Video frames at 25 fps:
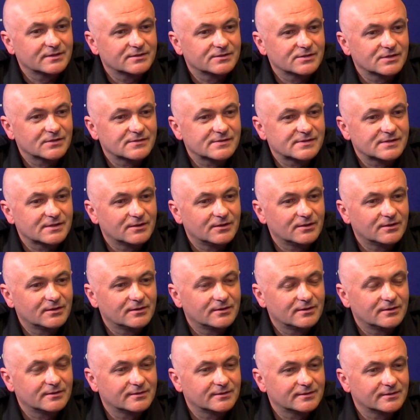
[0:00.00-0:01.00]
często
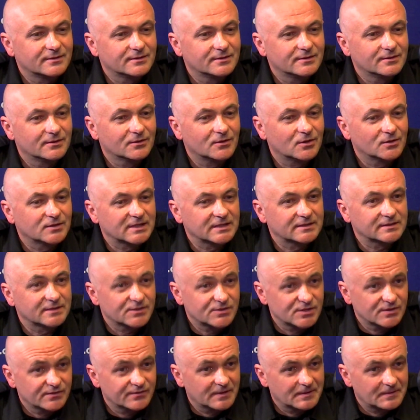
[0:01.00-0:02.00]
o, o kotach na
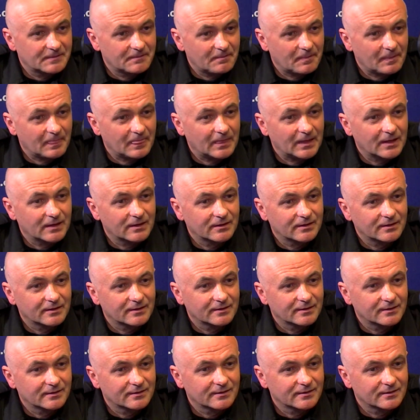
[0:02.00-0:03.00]
drzewie. E,
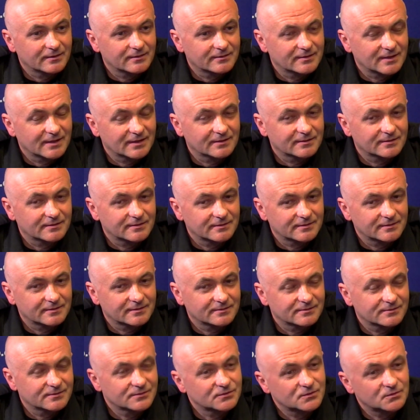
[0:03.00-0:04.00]
tak,
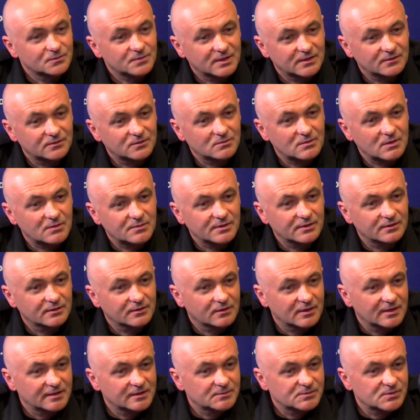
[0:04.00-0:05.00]
no tu, tu, mamy
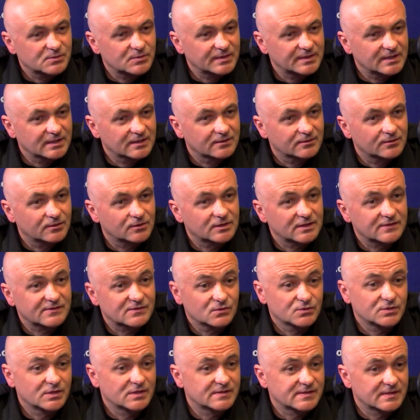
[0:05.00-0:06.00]
kolejny przypadek kota w
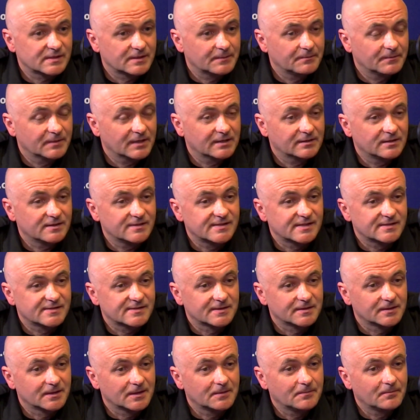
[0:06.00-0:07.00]
studzience
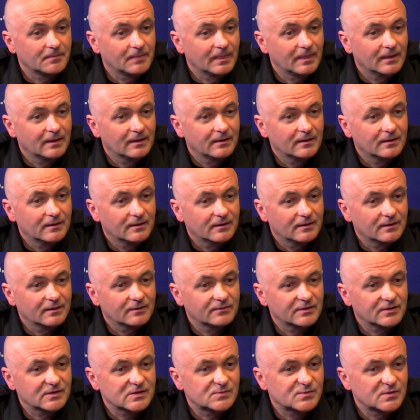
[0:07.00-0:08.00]
kanalizacyjnej.
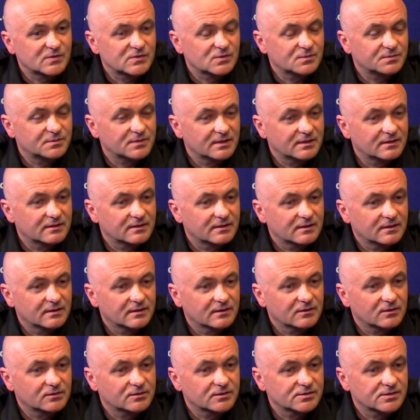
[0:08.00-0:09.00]
E, w jaki sposób ten
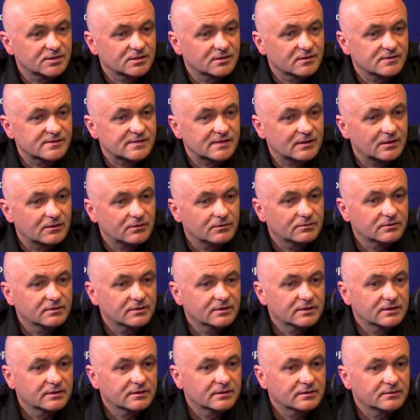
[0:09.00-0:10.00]
e, kotek się dostał,
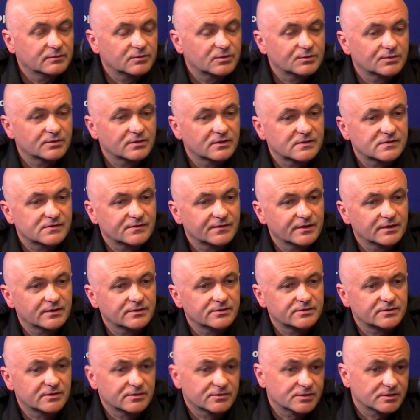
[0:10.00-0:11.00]
e, próbując
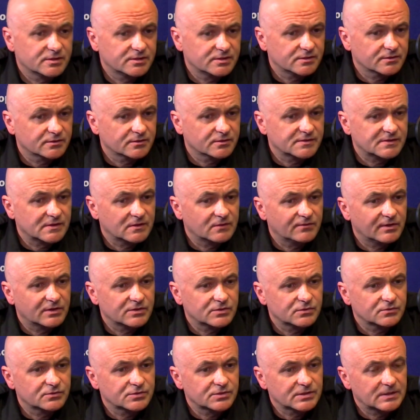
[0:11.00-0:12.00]
wyjść. Na szczęście ktoś
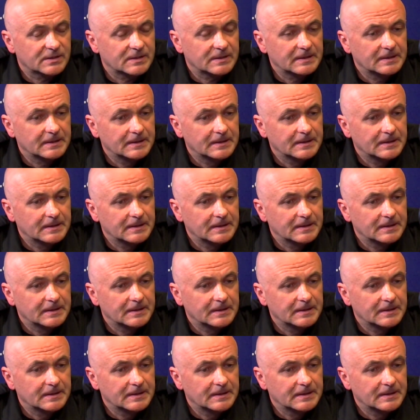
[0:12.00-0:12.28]
zauważył, że,